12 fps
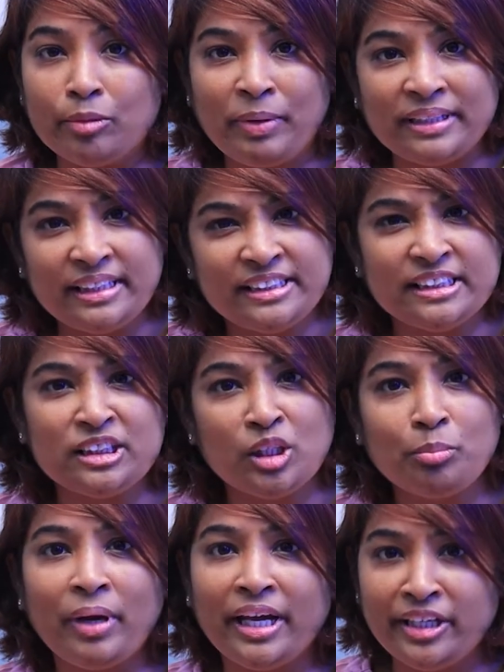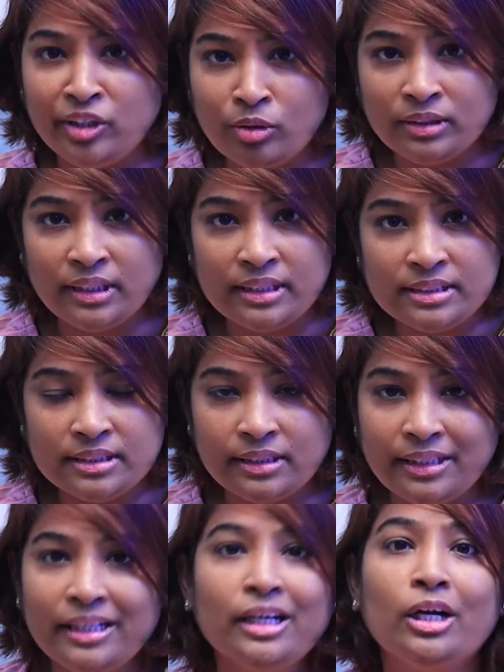ప్రతి చిన్న మైన్యూట్
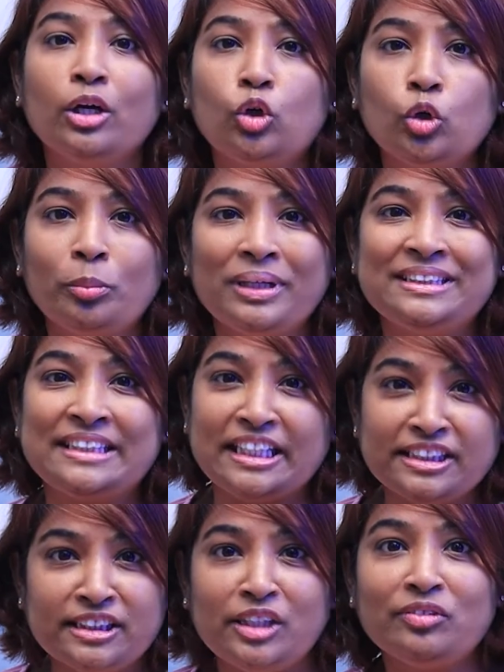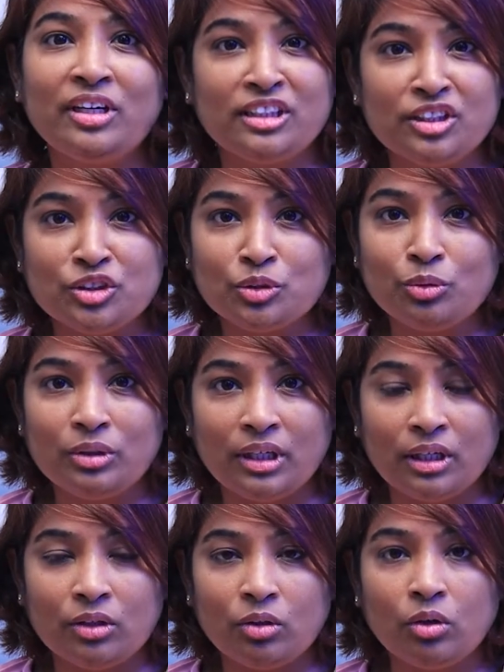థింగ్స్ని టూ మచ్ సెన్సిటివ్గా
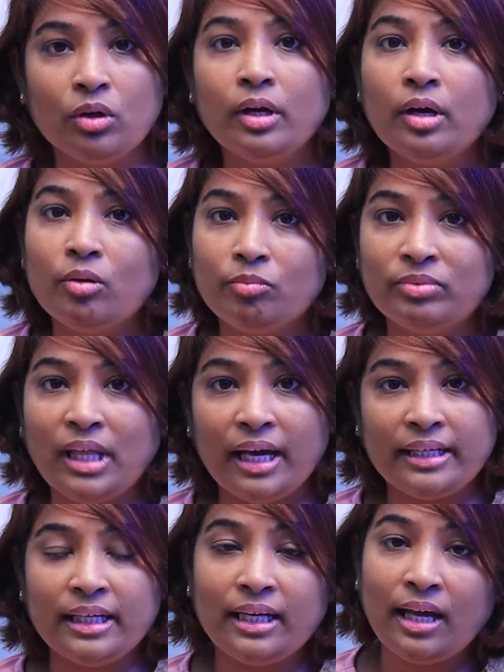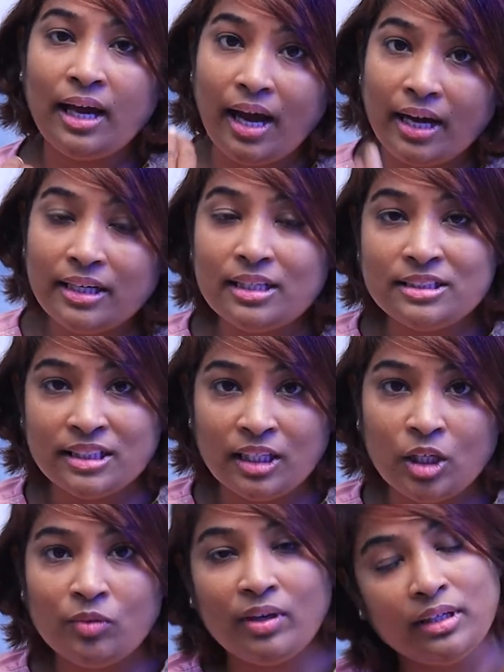తీసుకుంటారో దాన్ని ఎలా హ్యాండిల్
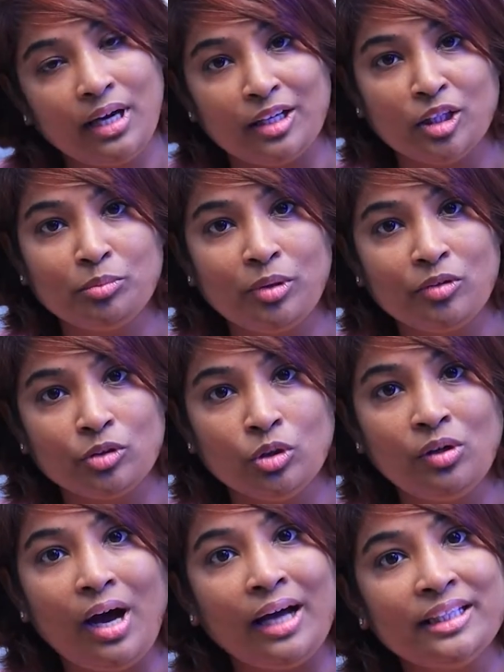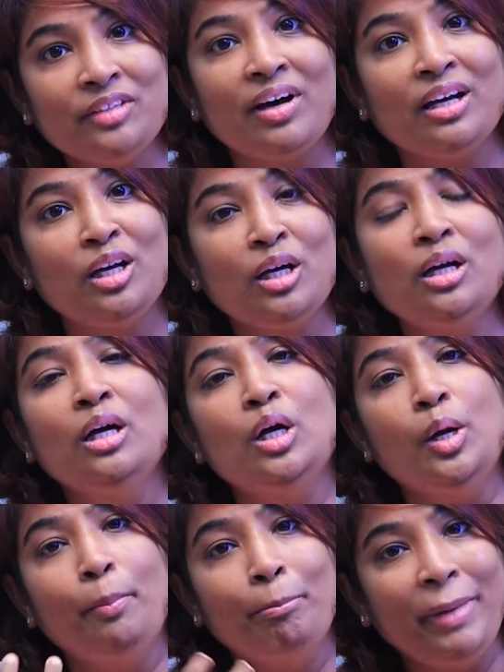చేయాలో వాళ్ళకి అర్థమవుదో అది వాళ్ళ
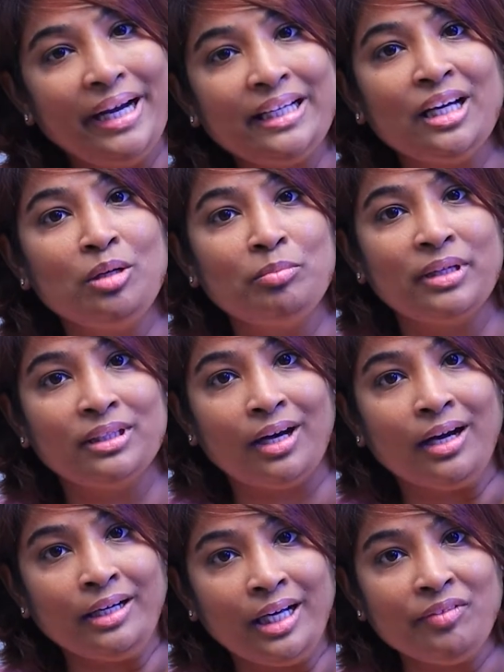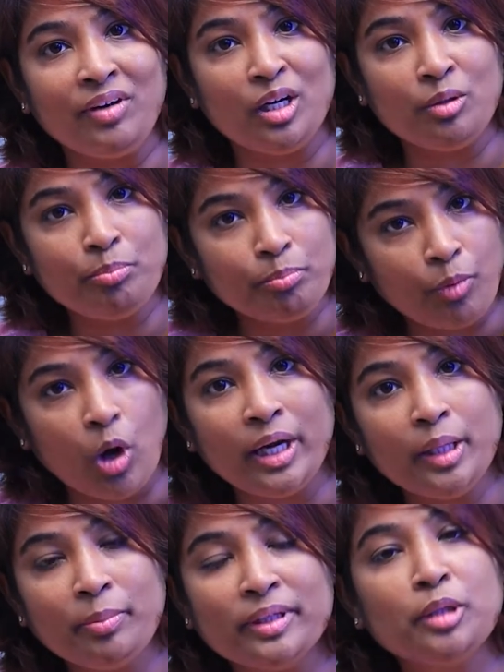మెడికల్ మీద అంటే వాళ్ళ
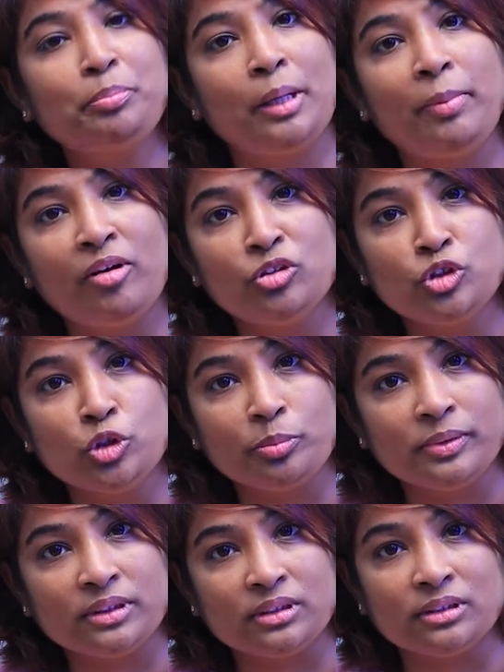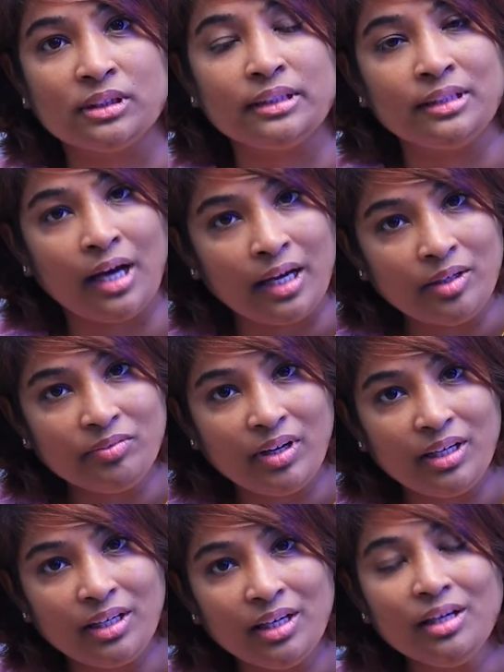బాడీ మీద ప్రభావం చూపిస్తుంది
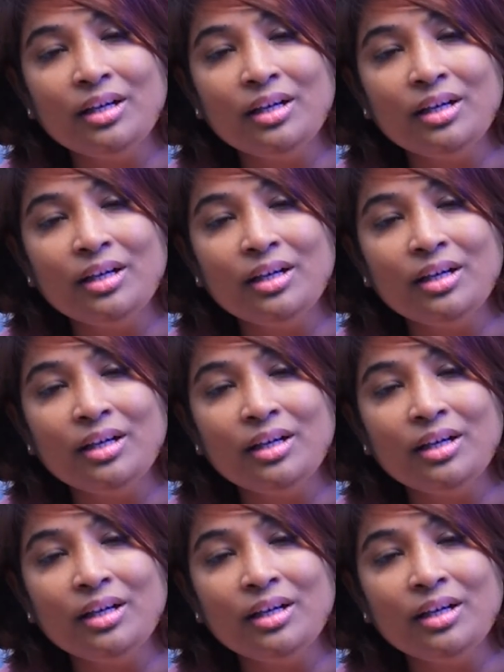దానివల్ల